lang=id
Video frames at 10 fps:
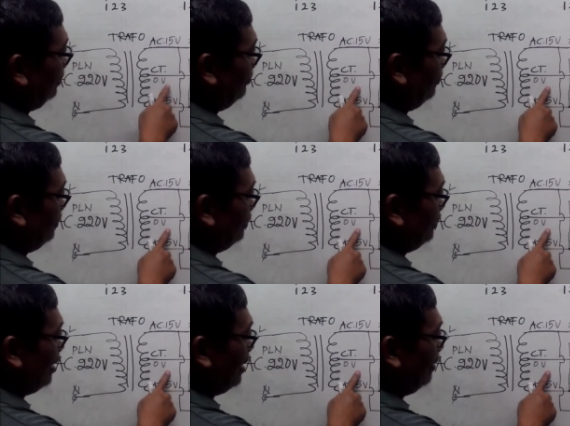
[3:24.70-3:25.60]
traponya
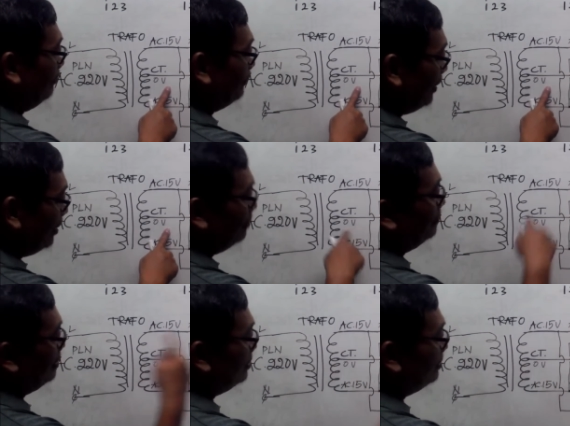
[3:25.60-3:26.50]
3 ampere,
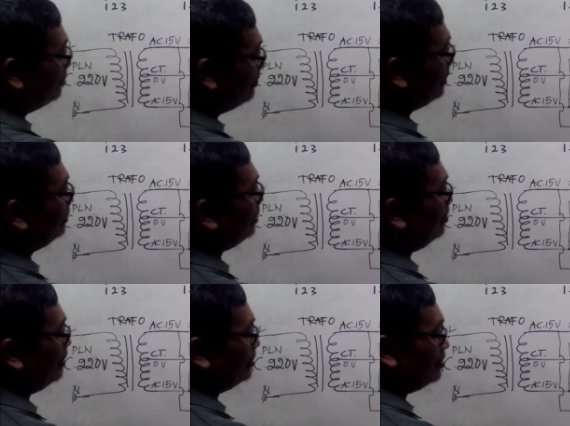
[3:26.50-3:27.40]
maksimum nanti
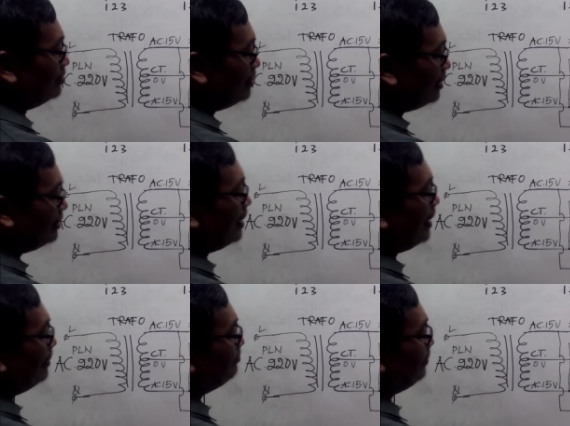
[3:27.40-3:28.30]
keluarnya juga
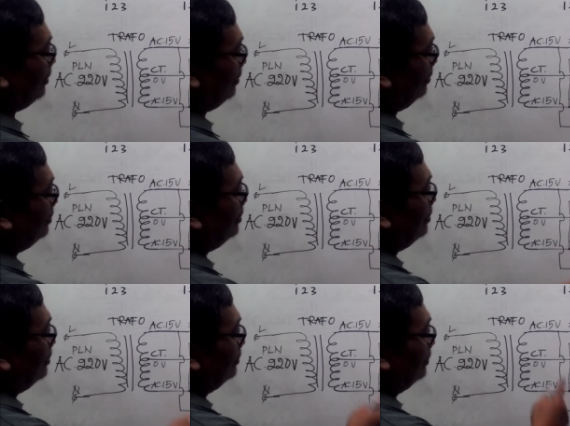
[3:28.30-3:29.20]
3 ampere.
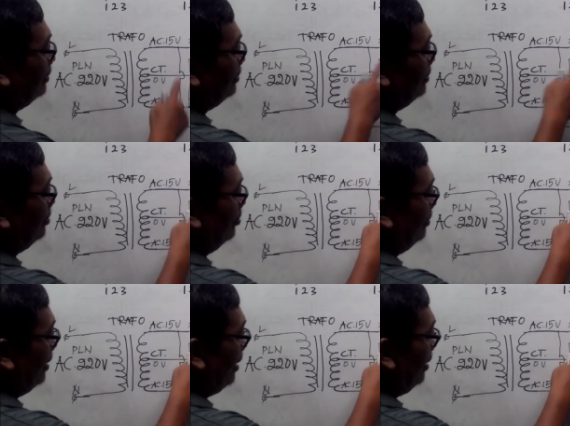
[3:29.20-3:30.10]
Jadi
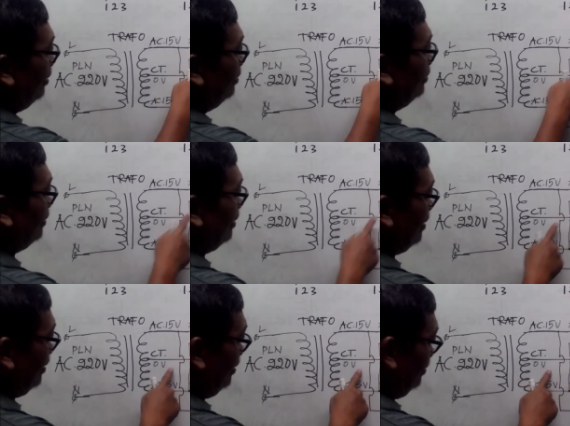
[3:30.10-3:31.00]
dioda
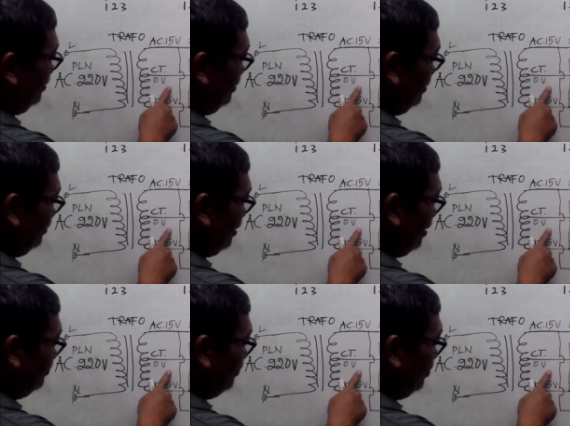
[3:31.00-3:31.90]
dengan uh, eh,
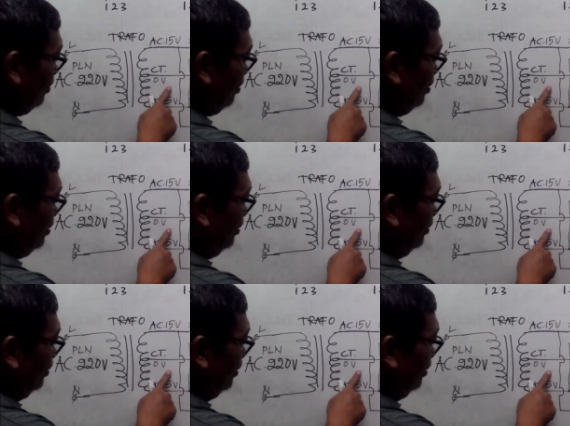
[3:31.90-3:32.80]
trapo uh,
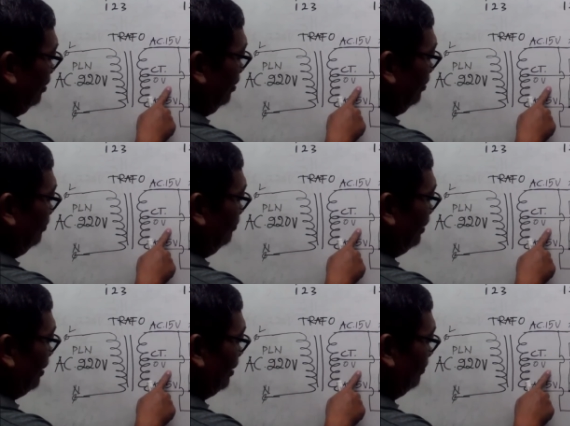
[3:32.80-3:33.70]
eh,
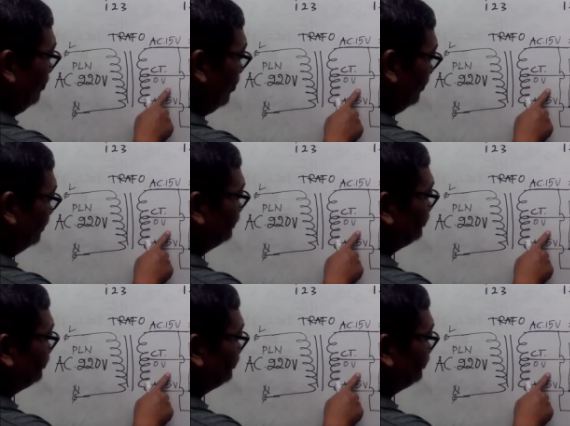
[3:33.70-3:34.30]
minimum